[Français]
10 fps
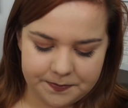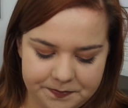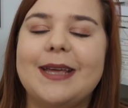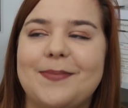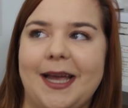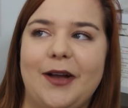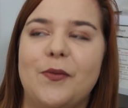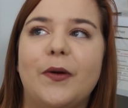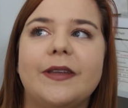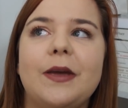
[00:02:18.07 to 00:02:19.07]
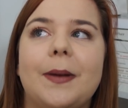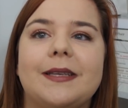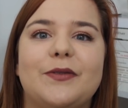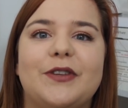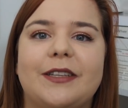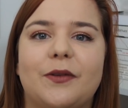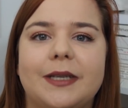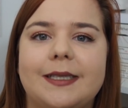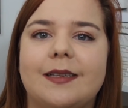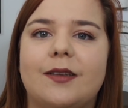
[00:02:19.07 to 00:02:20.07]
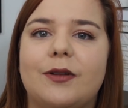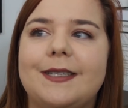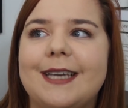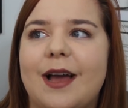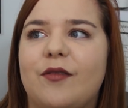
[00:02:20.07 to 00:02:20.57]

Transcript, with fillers: Je l'ai précommandé parce que j'attendais sa sortie